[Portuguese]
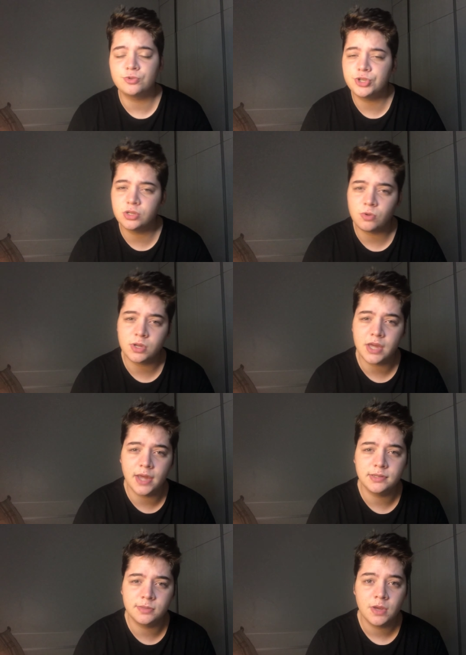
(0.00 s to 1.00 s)
no TikTok
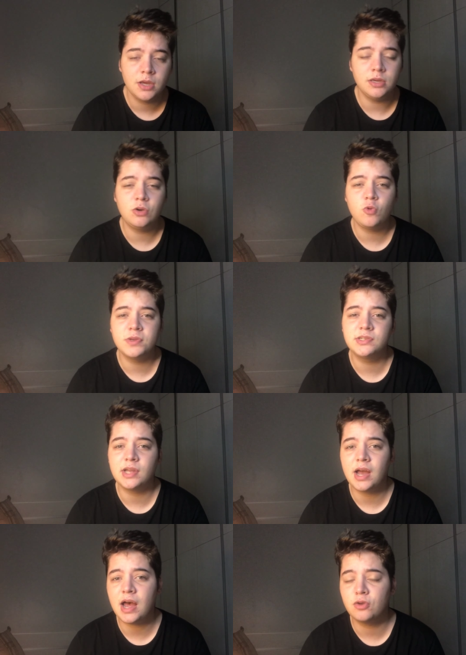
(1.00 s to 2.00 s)
Ads e
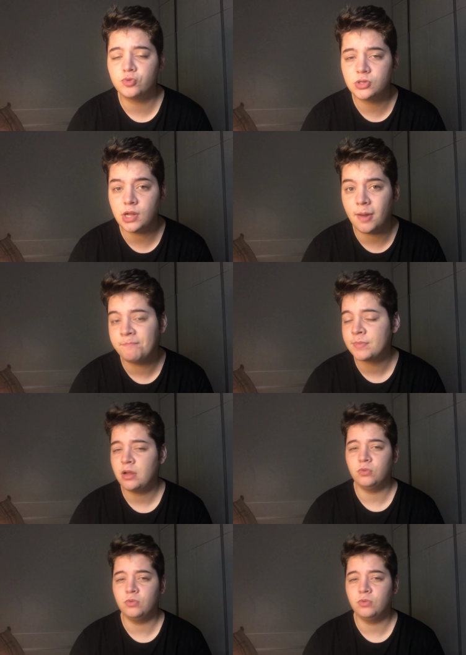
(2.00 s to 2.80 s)
começar a anunciar.